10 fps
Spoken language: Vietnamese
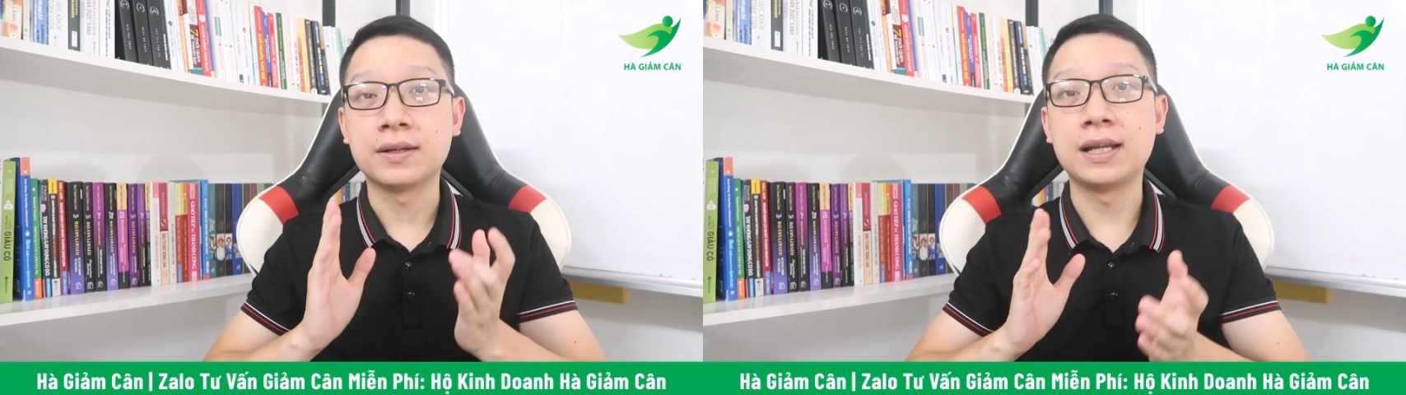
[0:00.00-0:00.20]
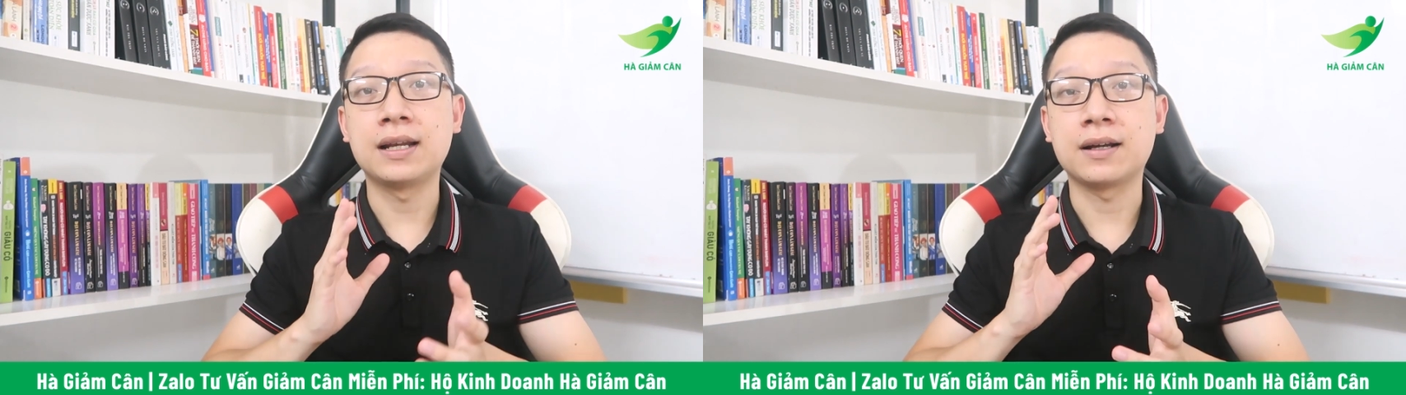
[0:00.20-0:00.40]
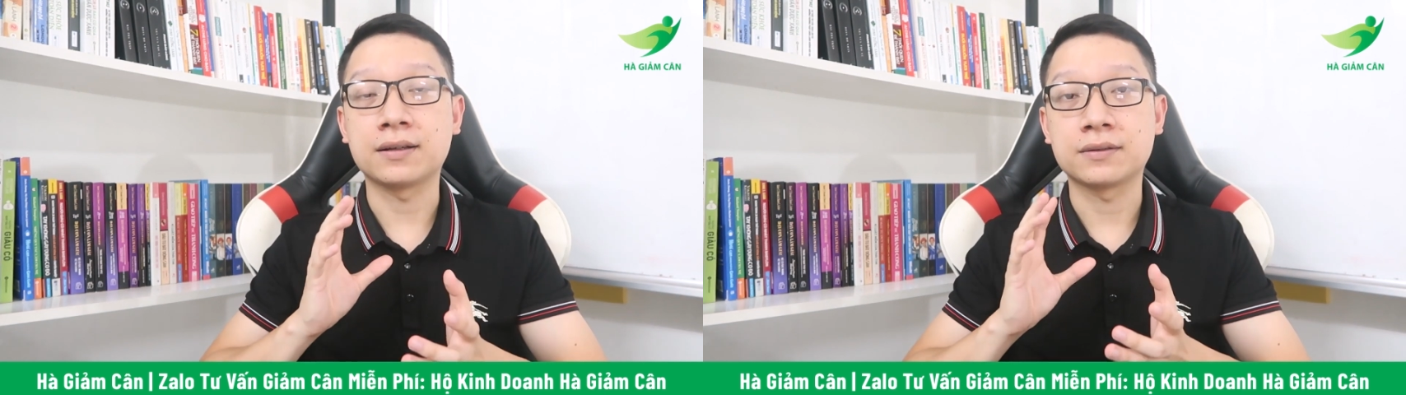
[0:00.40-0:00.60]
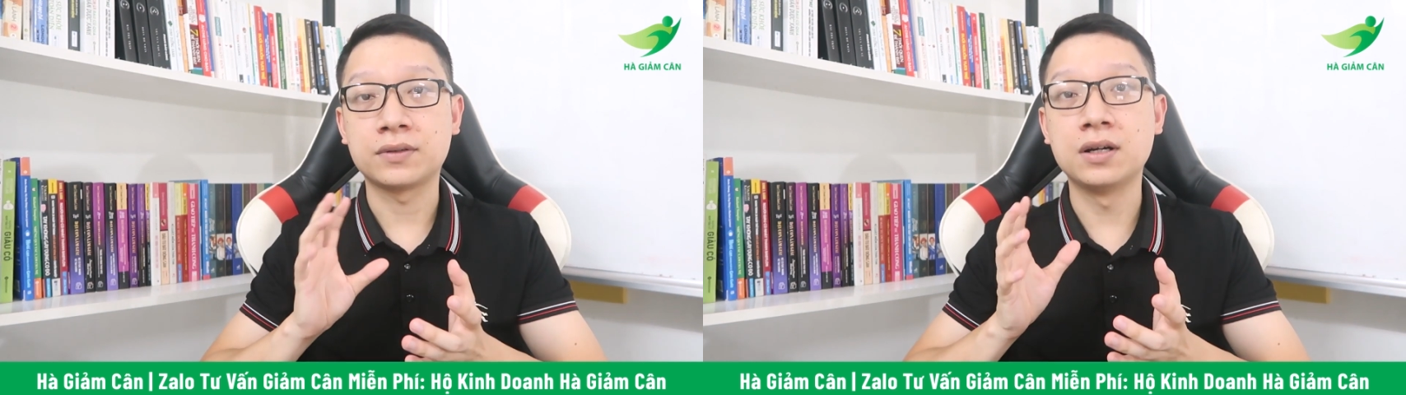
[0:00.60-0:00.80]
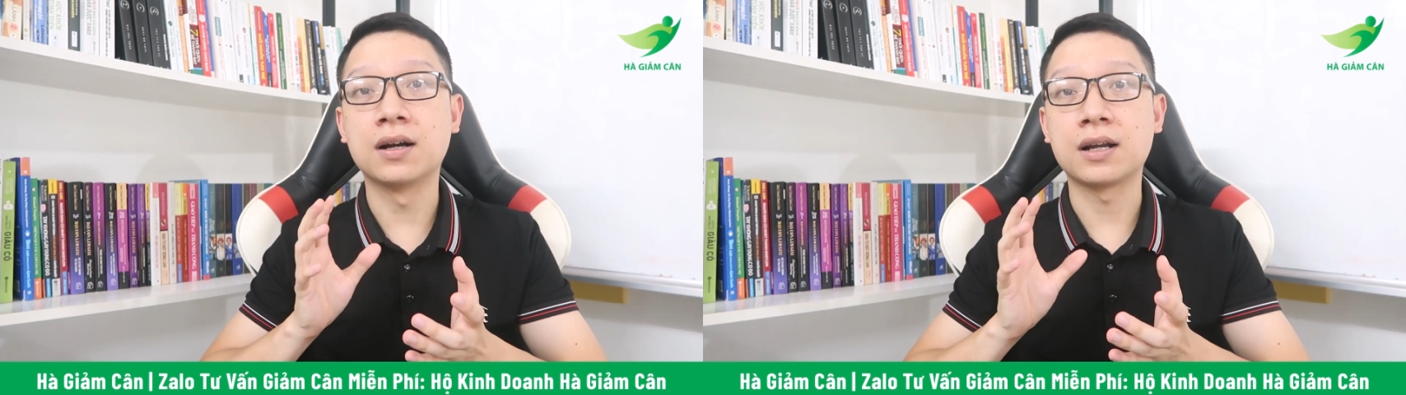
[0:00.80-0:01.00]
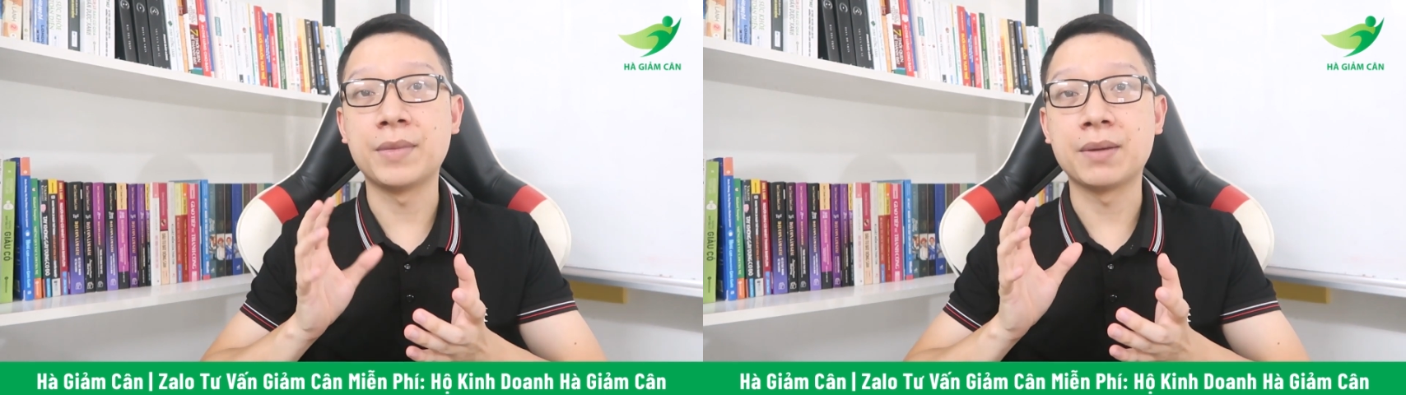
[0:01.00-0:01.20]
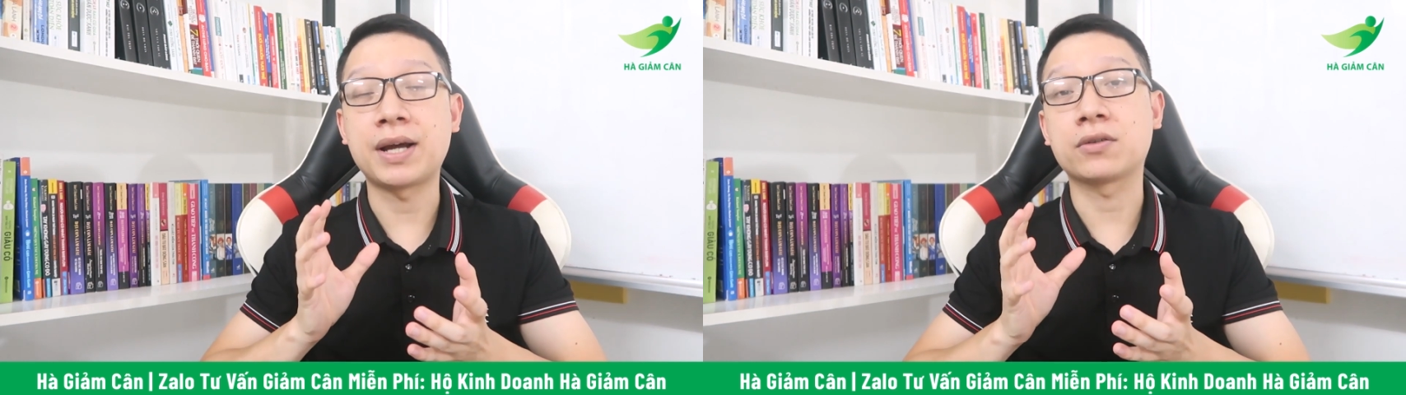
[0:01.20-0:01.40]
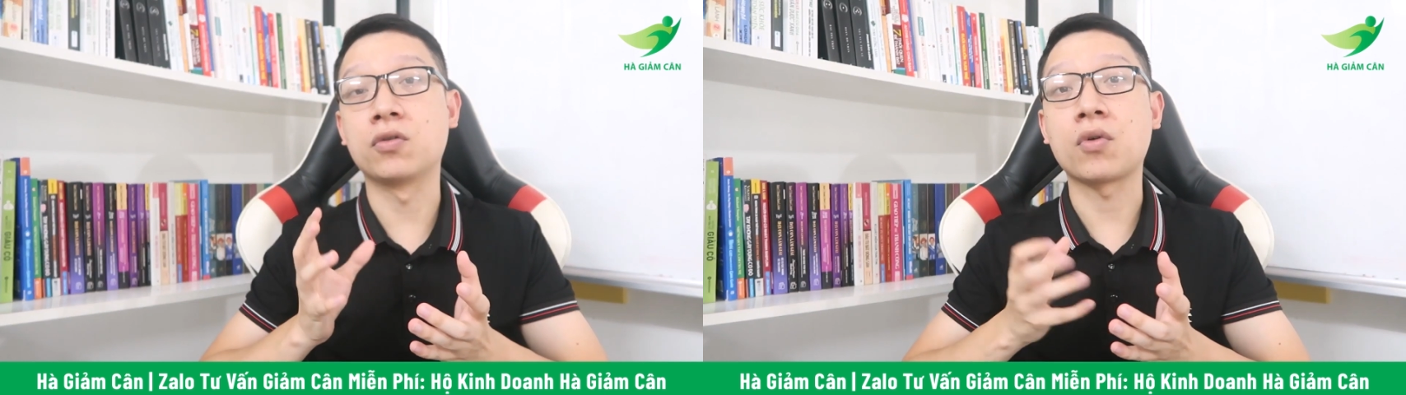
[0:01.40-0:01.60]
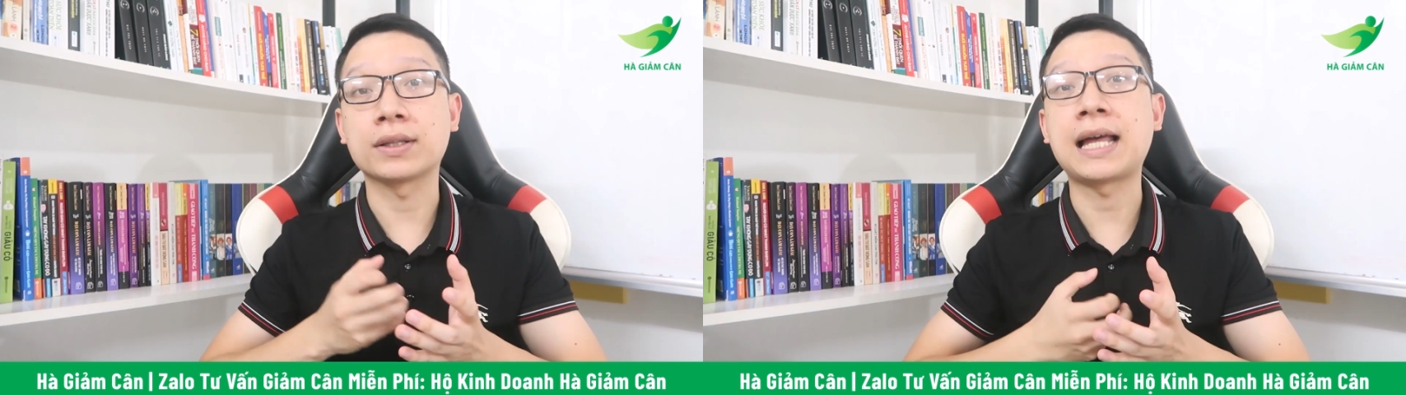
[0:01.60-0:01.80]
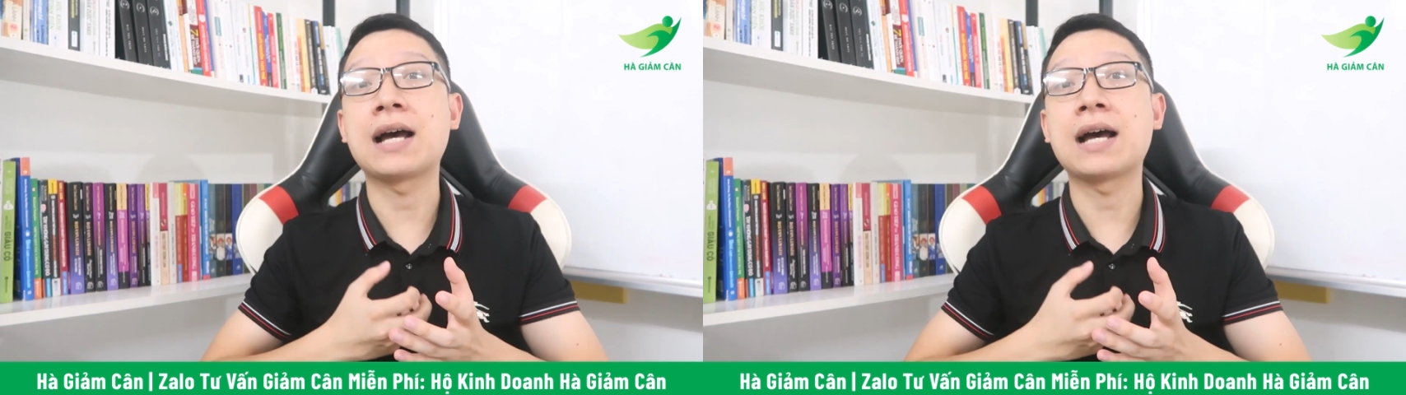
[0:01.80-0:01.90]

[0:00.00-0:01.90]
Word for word: nên là thường là bề mặt của quả